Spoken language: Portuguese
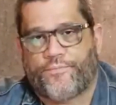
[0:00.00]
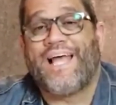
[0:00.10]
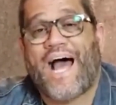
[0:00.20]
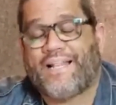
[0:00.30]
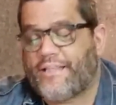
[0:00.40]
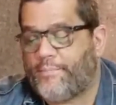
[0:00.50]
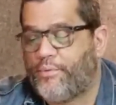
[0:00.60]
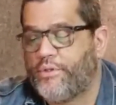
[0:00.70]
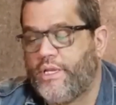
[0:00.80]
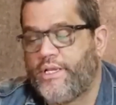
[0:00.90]
Nada
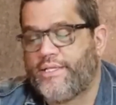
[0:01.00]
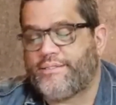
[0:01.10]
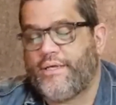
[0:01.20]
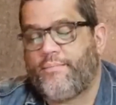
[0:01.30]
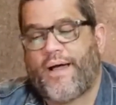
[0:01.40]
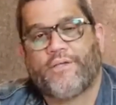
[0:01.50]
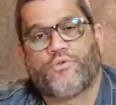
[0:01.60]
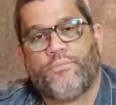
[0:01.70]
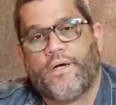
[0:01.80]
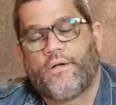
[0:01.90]
poderia ser
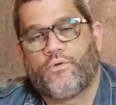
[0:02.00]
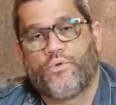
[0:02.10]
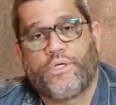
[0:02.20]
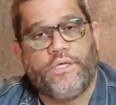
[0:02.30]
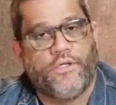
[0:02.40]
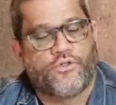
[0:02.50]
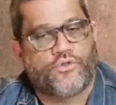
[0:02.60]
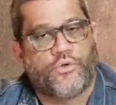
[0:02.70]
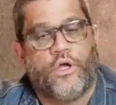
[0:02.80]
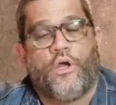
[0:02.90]
mais humano do que
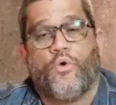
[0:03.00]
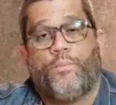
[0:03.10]
isso.